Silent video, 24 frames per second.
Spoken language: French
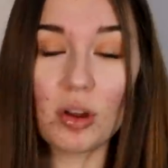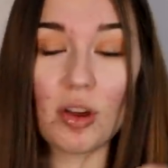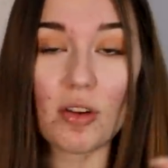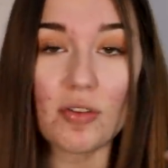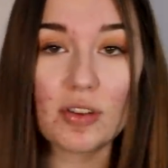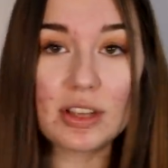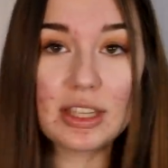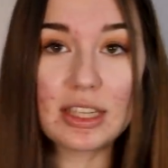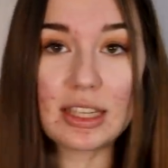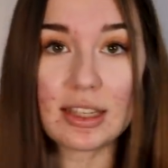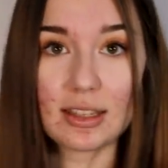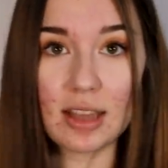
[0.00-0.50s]
en
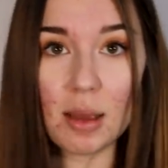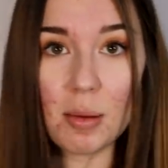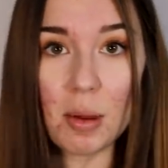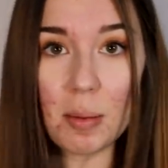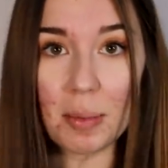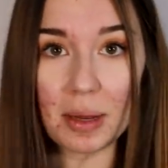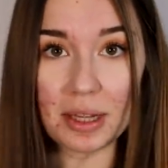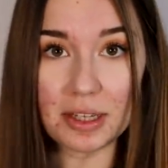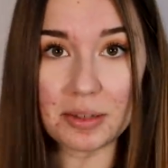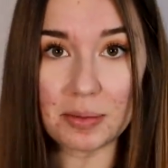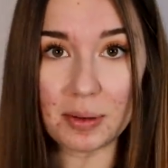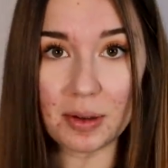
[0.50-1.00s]
fait c'est ça ma
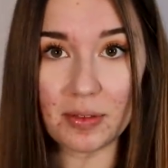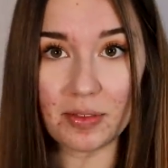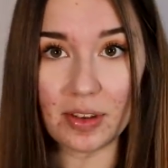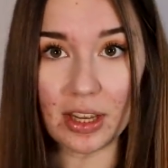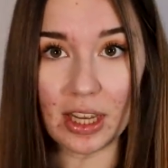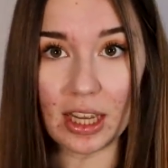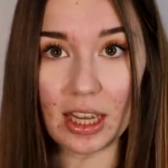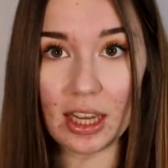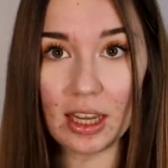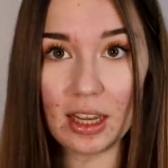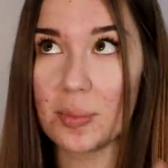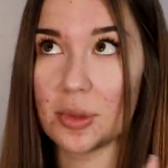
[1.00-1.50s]
partie
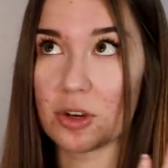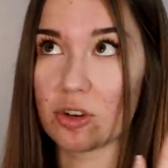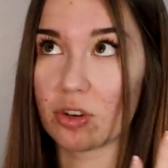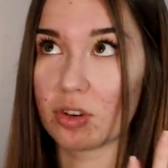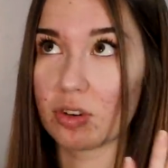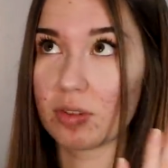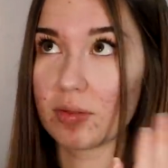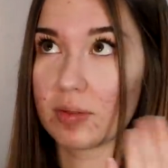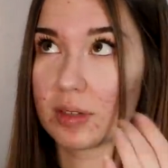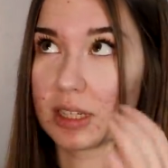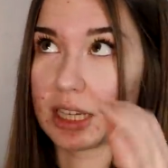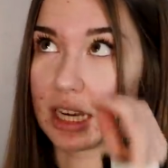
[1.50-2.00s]
préférée mais
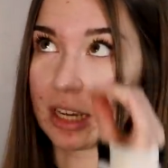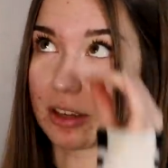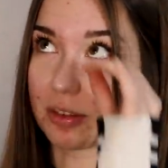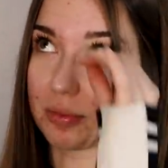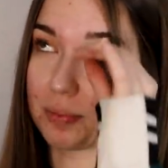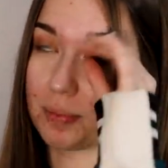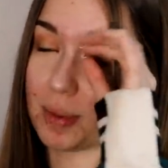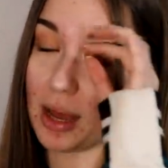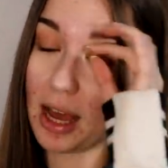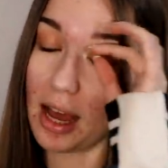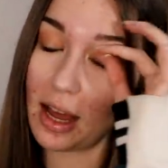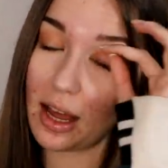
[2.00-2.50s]
genre j'arrive
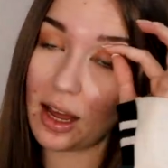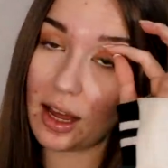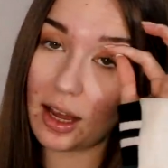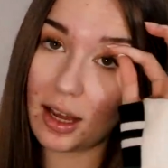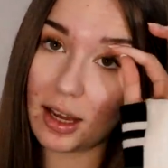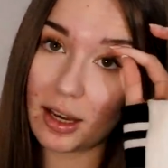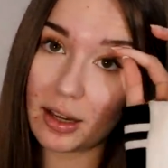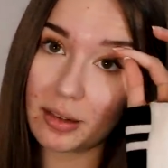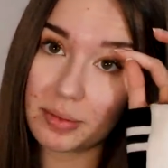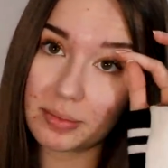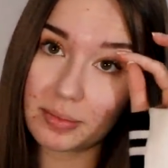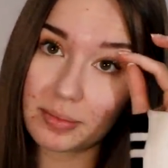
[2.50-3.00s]
pas
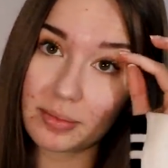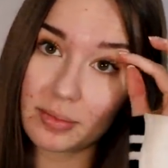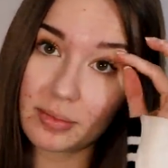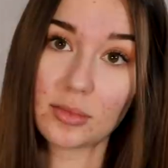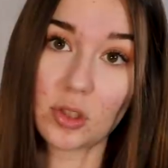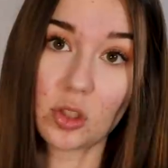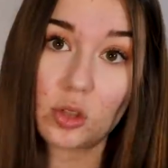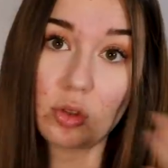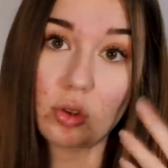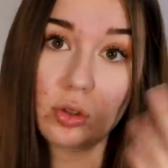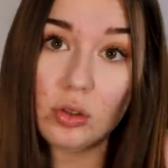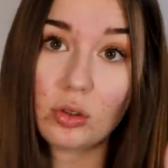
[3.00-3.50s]
à
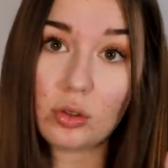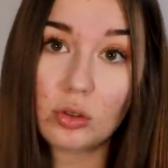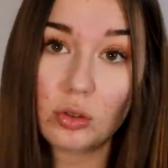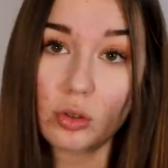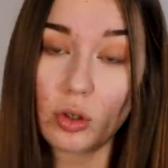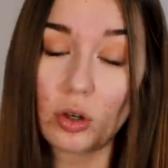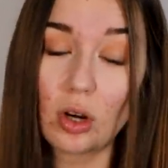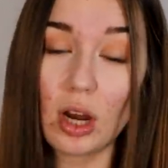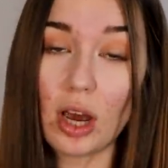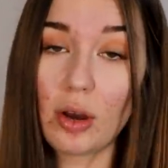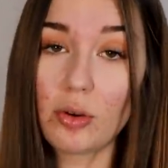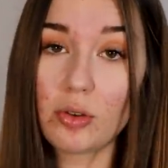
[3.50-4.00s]
euh,
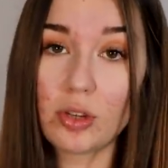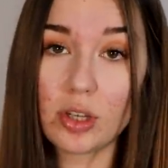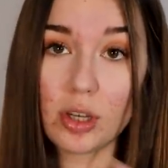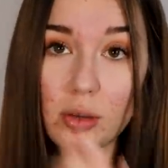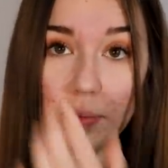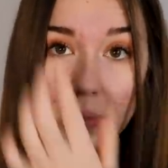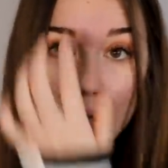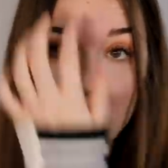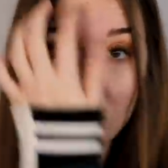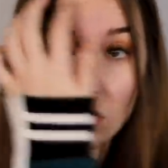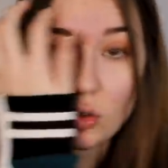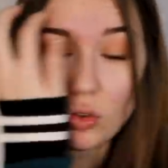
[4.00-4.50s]
je, la
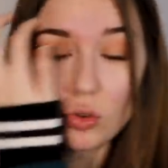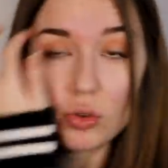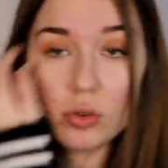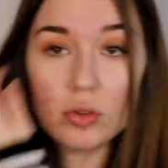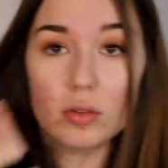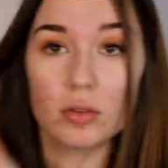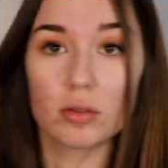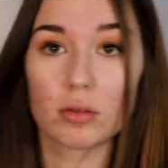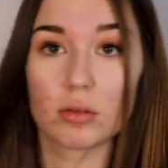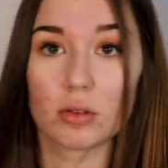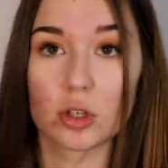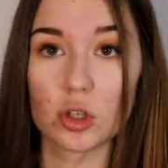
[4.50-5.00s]
retiens pas genre
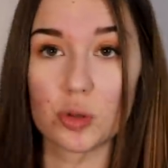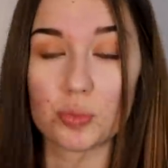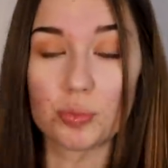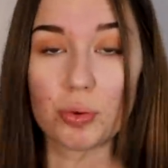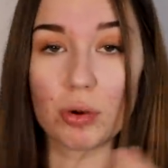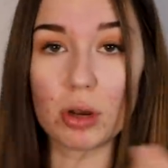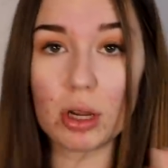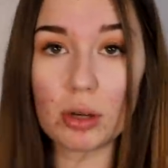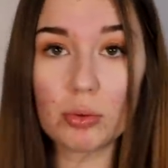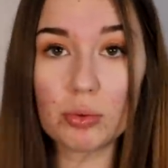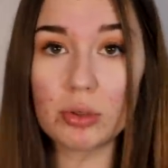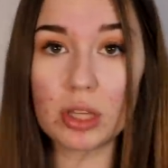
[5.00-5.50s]
juste je
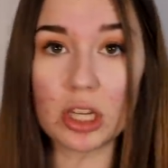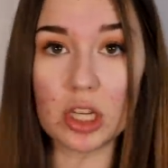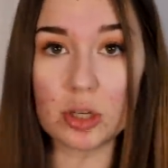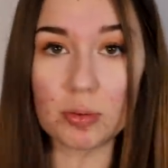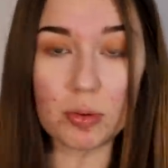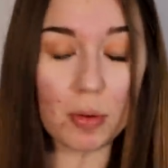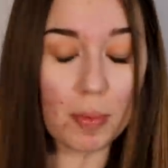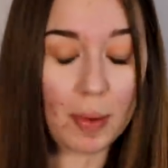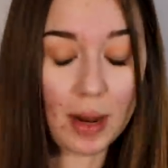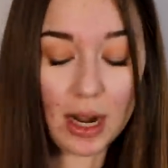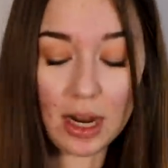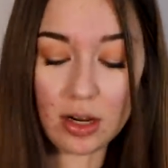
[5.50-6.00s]
peux l'écouter
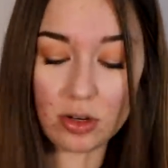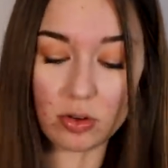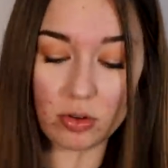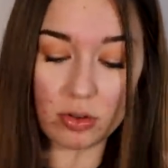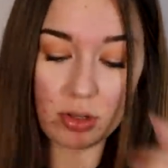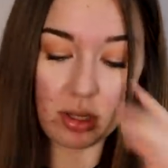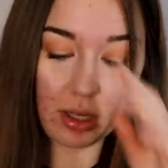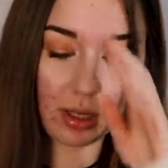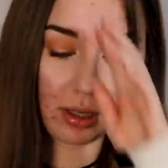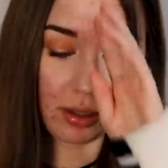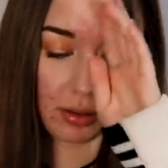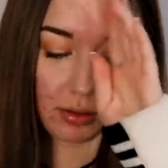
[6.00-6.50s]
je peux pas la
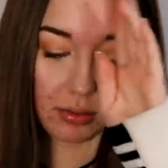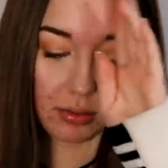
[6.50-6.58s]
chanter